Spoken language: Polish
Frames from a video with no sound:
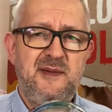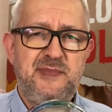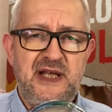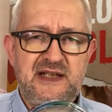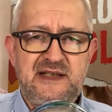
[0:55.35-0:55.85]

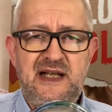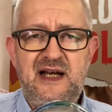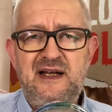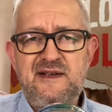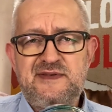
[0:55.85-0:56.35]
Piękna,
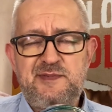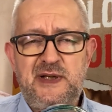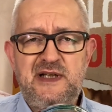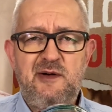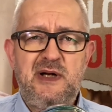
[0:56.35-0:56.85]

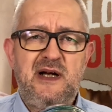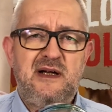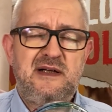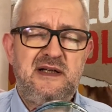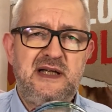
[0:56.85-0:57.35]
wspaniała
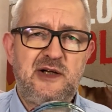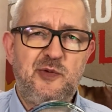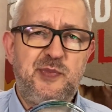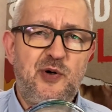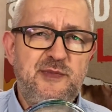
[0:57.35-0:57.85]
jako
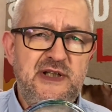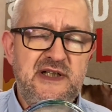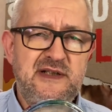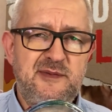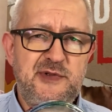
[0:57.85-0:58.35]

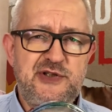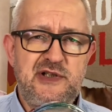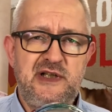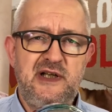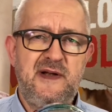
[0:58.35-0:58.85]
pomnik
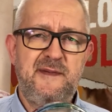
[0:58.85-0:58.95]
myśli